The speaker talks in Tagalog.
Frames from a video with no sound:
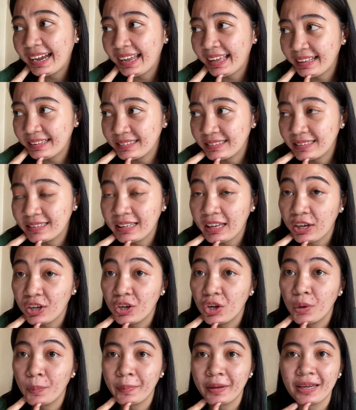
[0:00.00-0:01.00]
And ngayon,
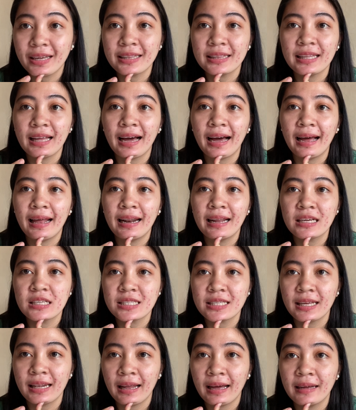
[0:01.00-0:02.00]
lumiit na nga lang
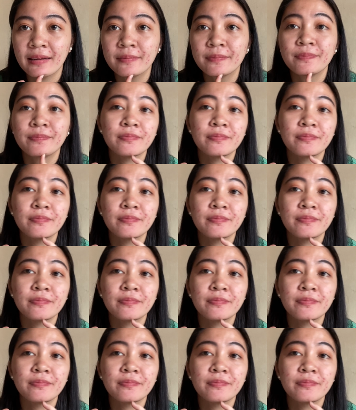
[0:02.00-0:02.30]
sila.